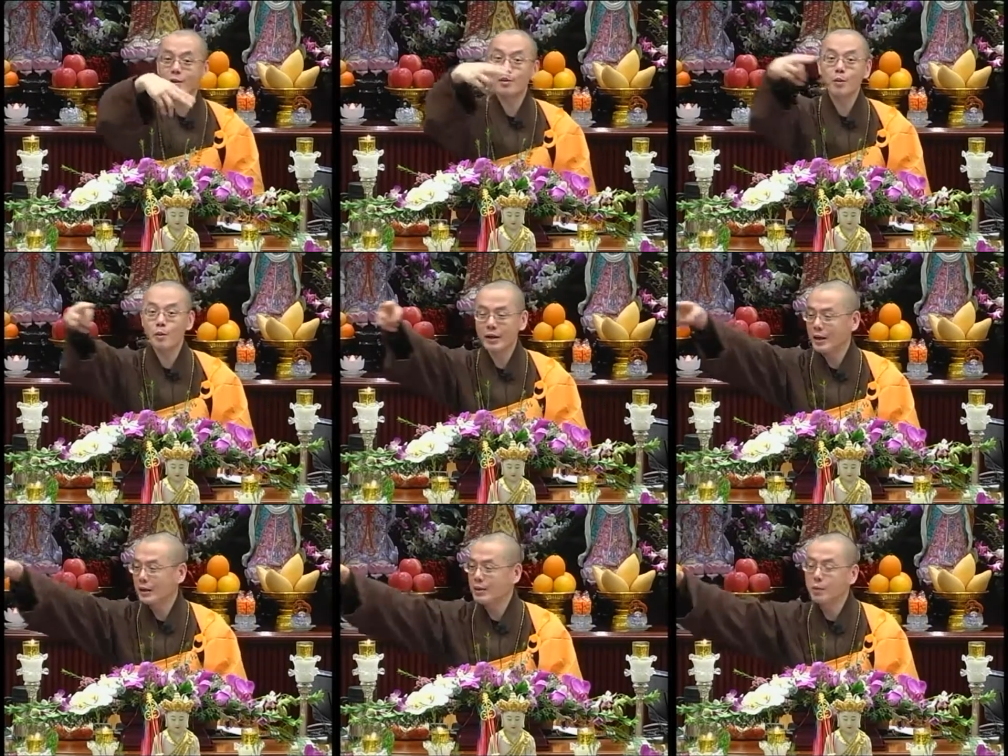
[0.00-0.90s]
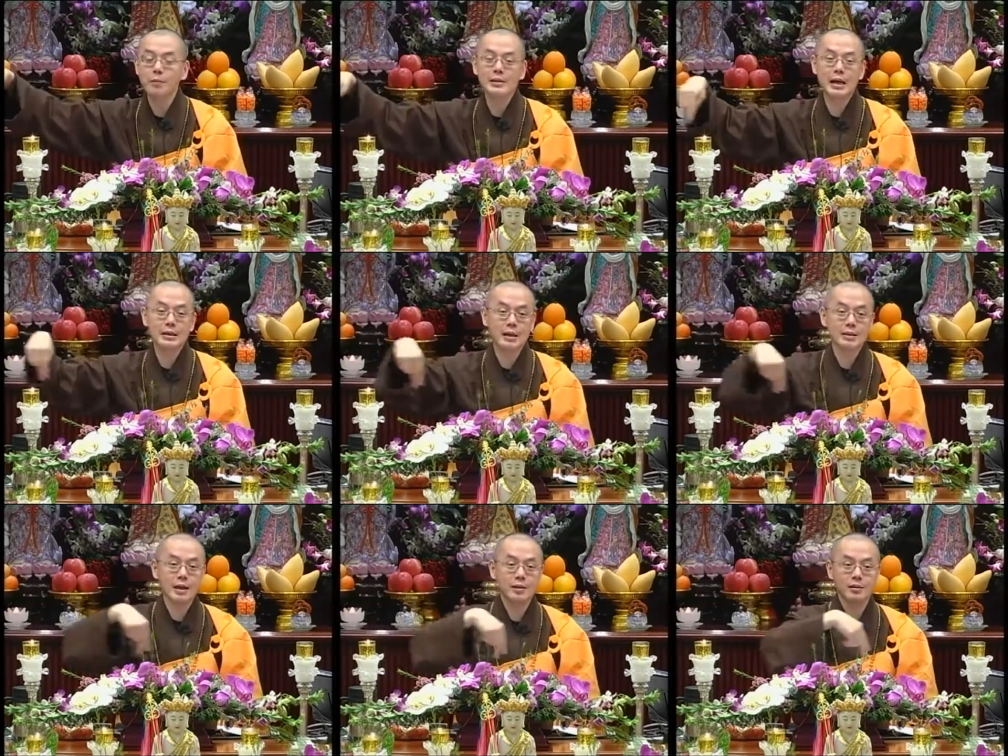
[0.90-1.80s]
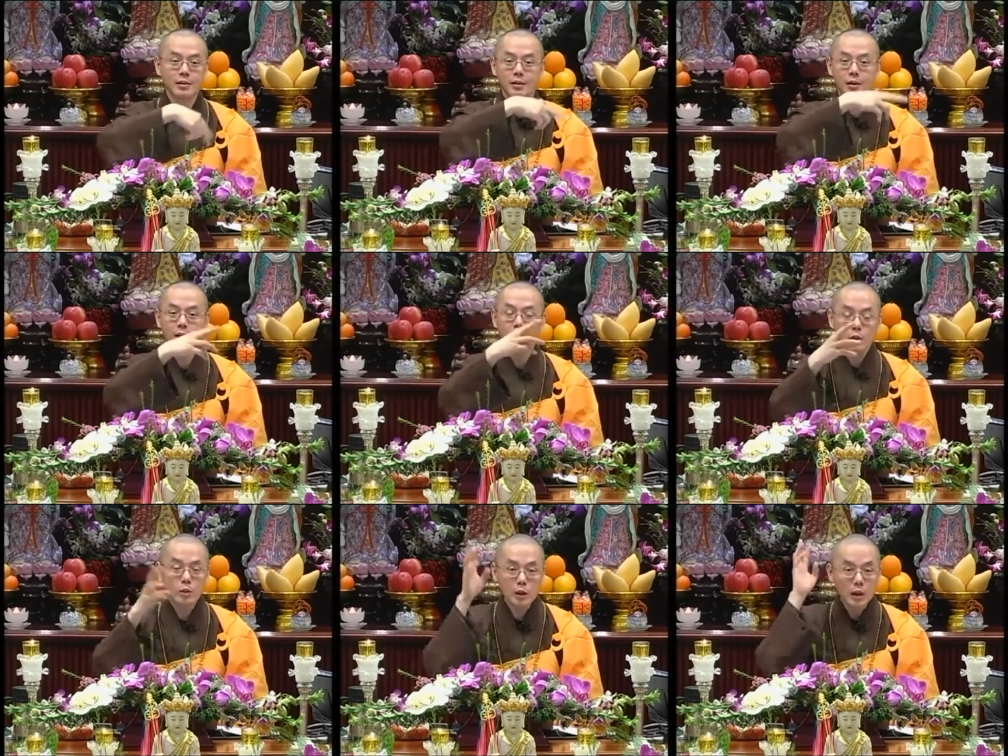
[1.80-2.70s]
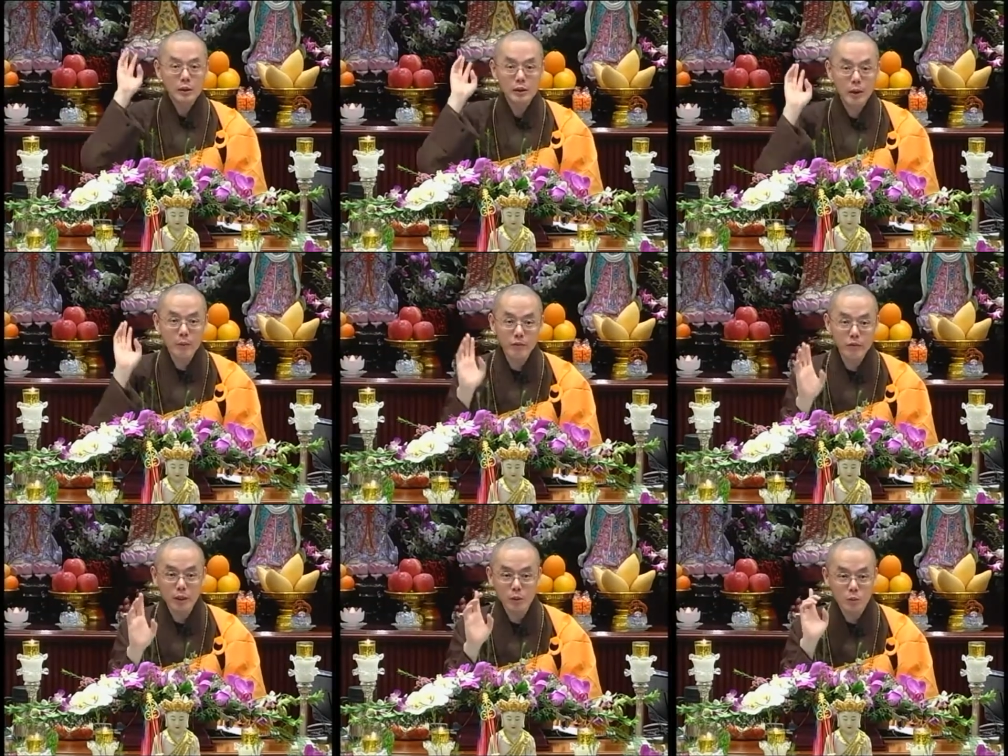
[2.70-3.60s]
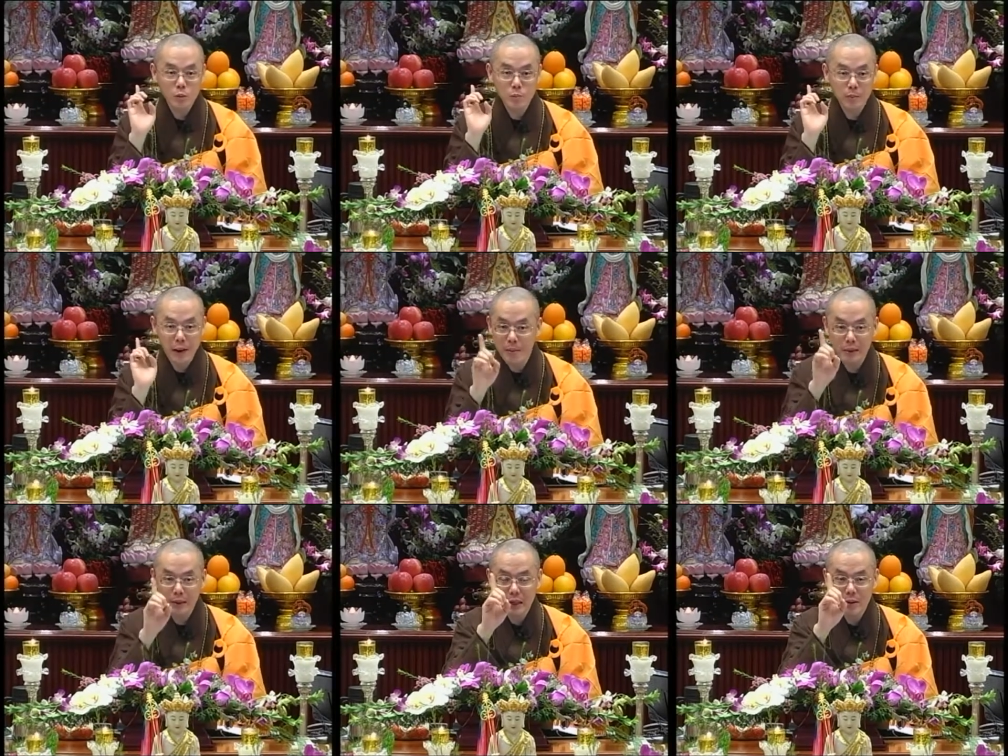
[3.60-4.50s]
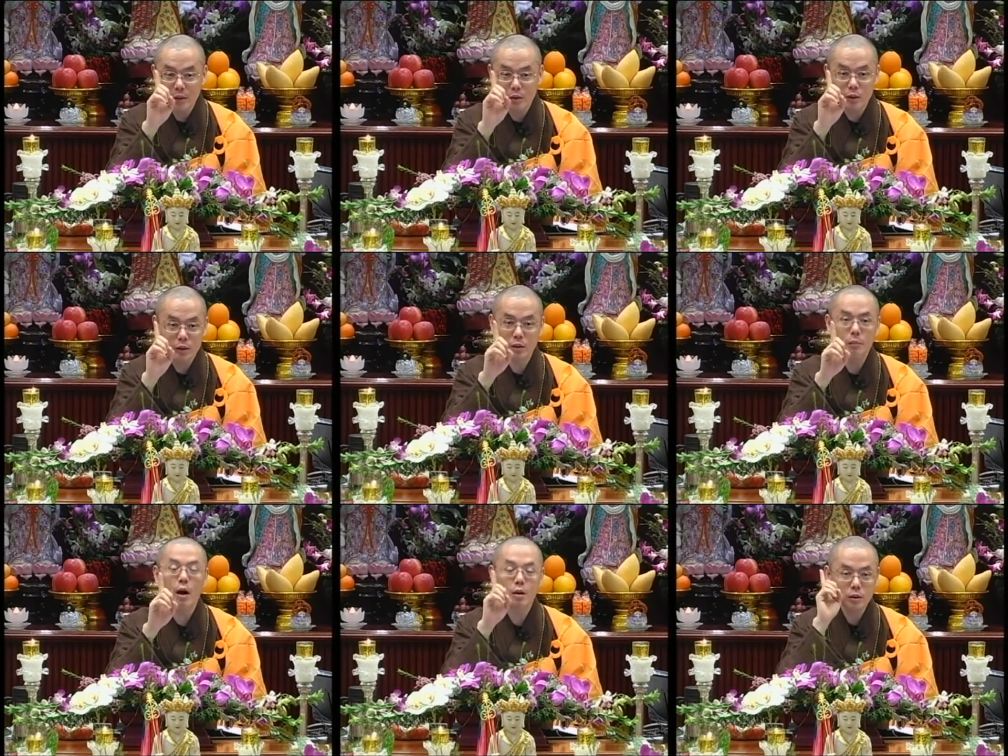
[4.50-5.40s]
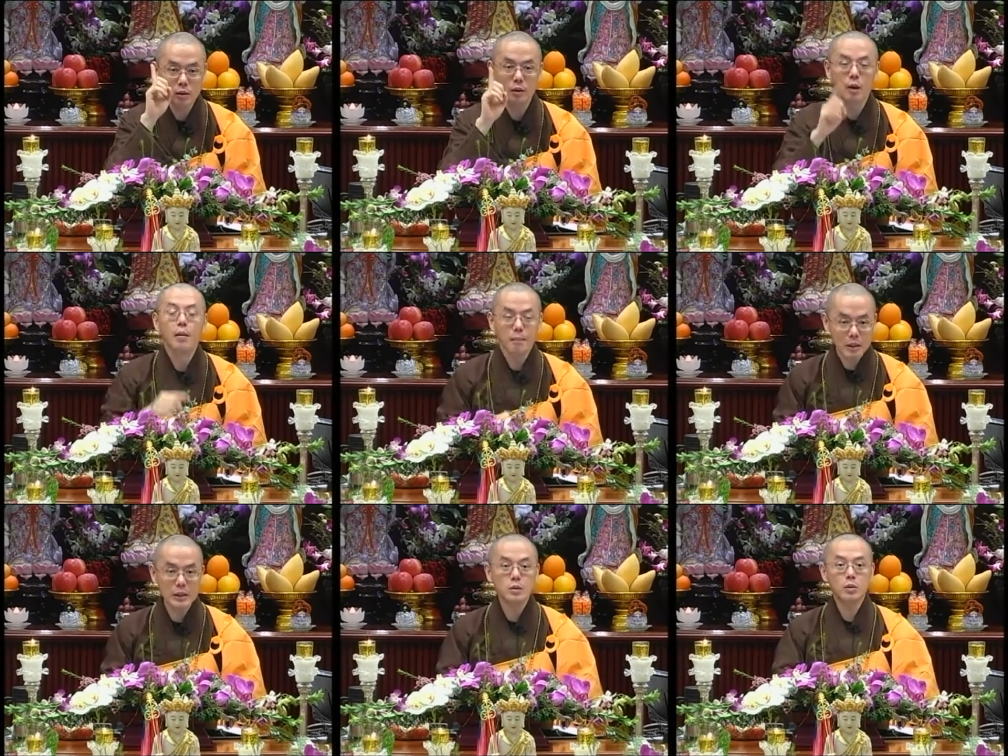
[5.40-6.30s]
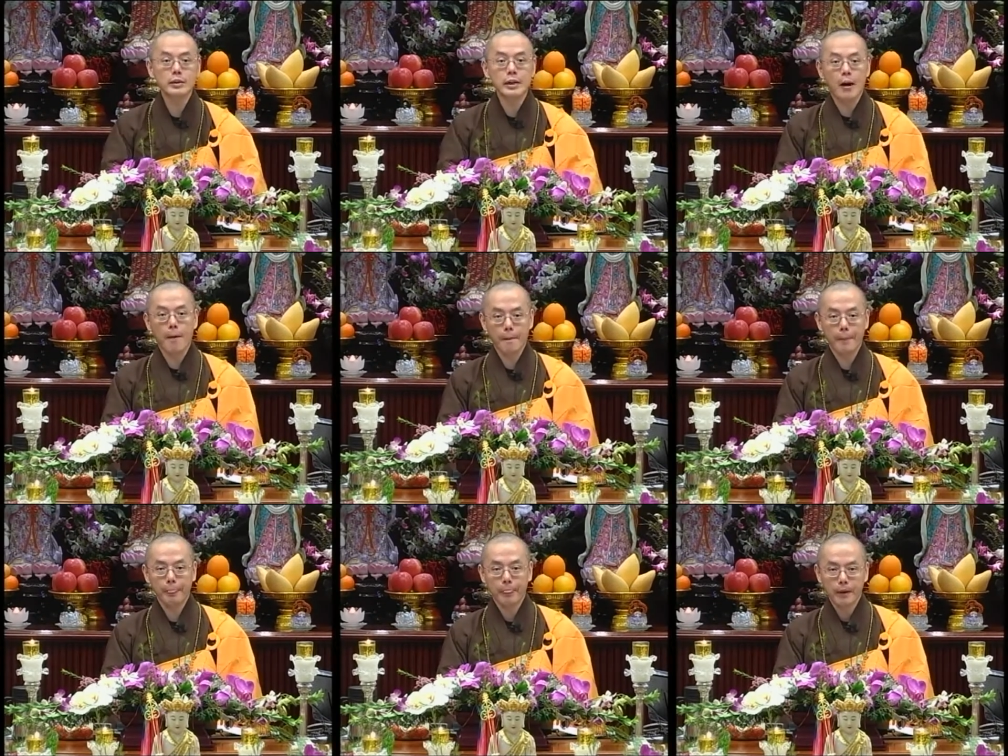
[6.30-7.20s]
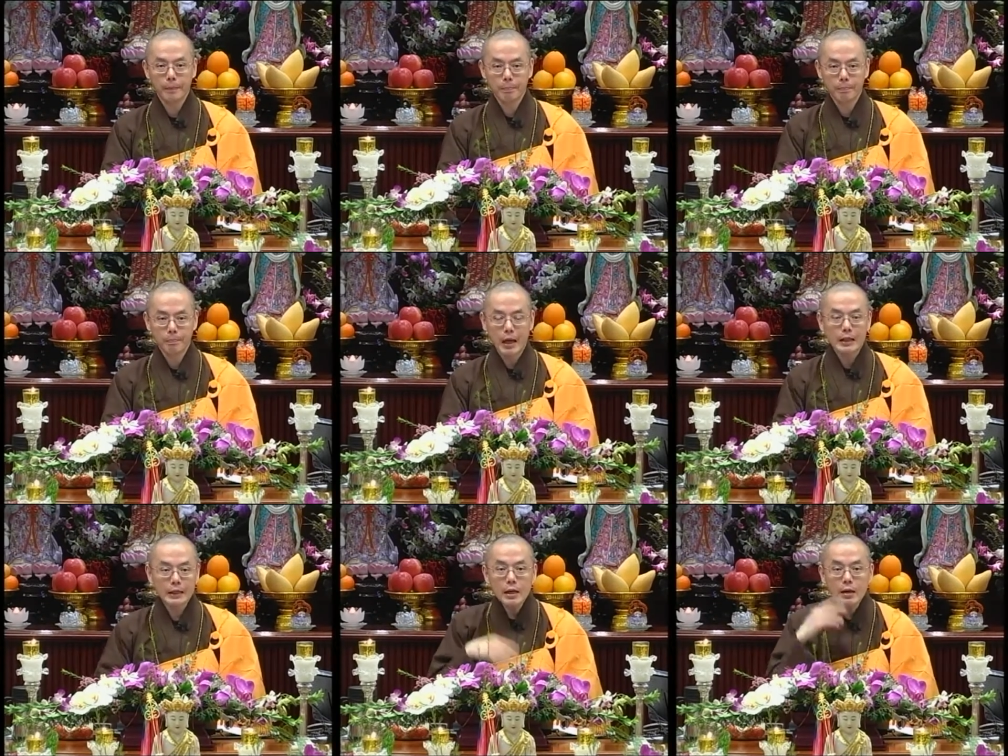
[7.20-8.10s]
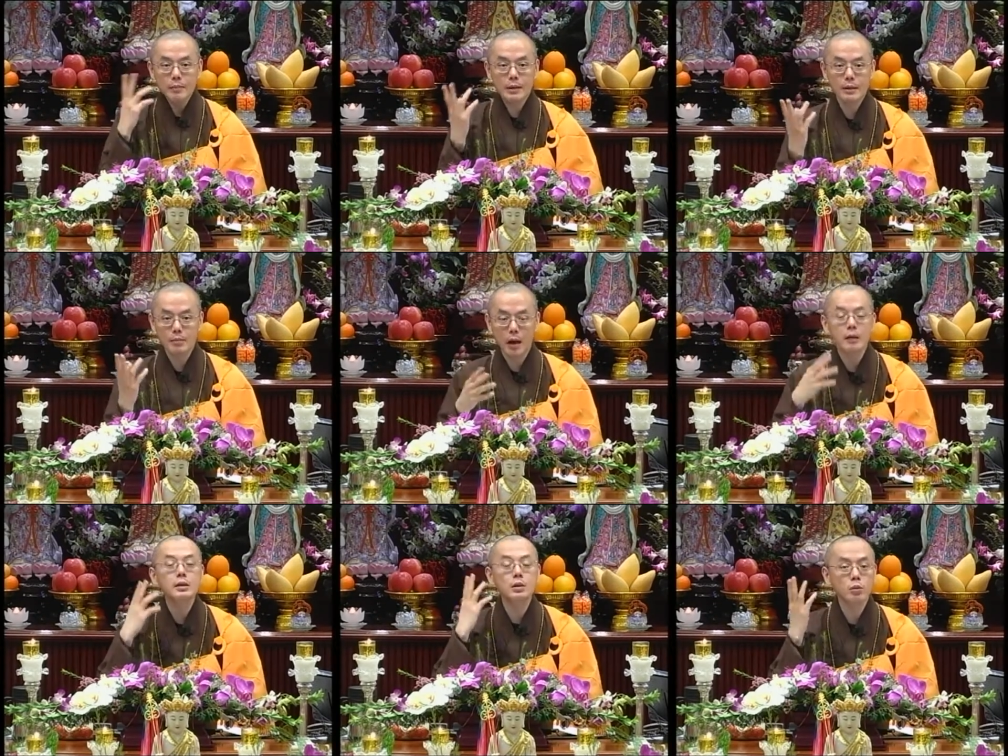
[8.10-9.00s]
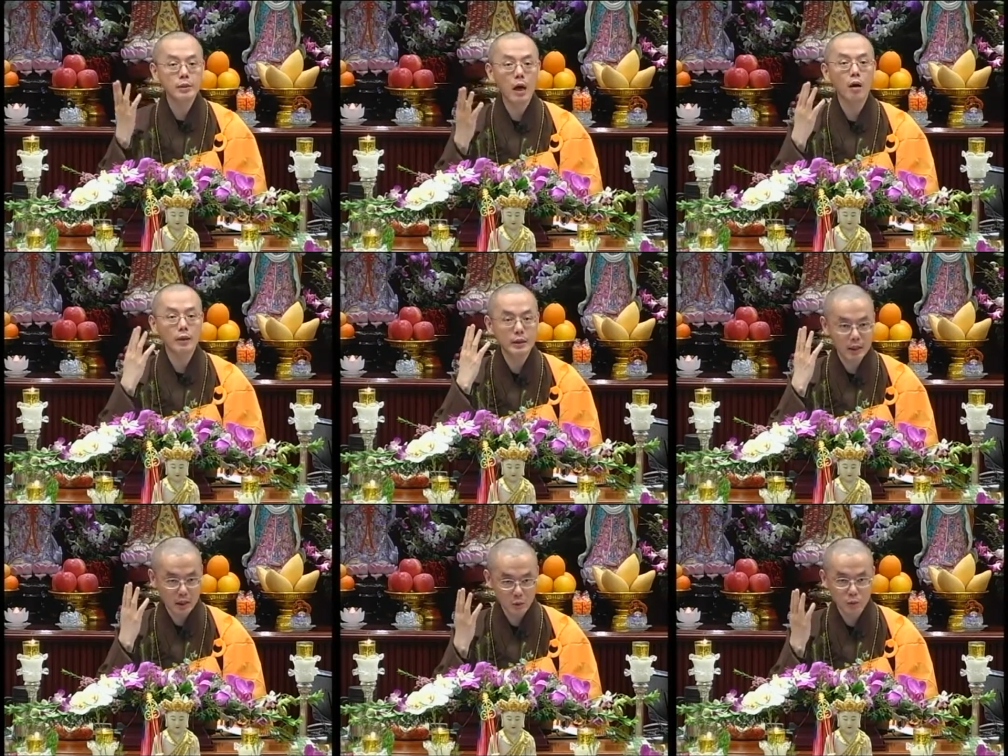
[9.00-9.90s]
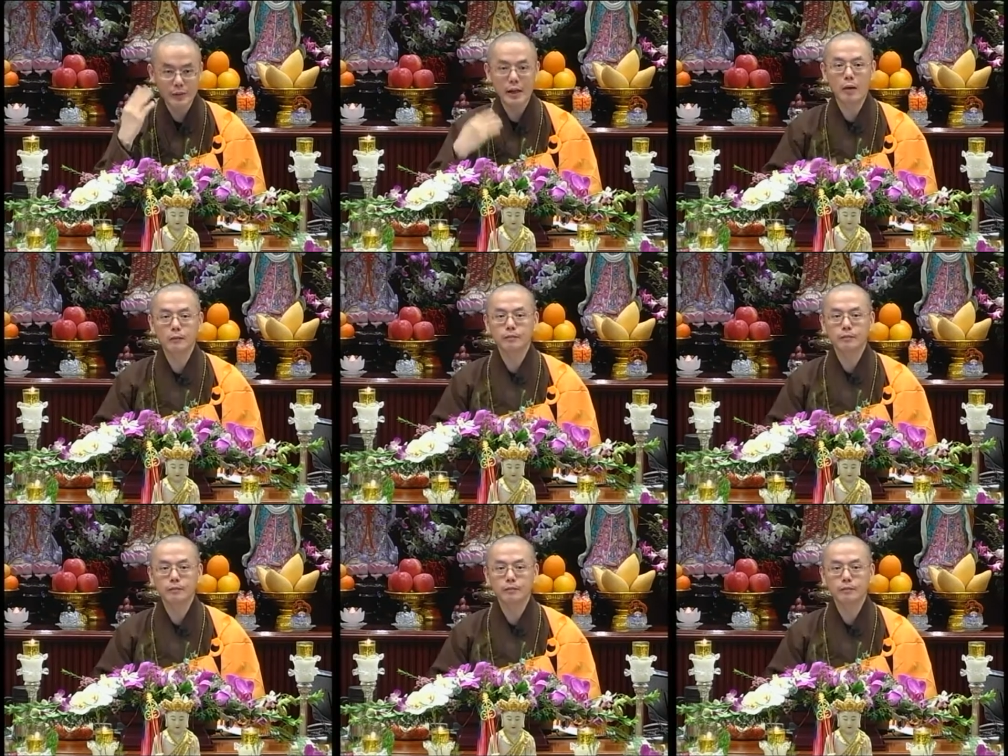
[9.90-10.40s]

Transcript: 时候我也跟着我们家乡这样子，所以台湾佛教排行榜第一名这是什么？是民间宗教。第二名是什么？基督教跟天主教。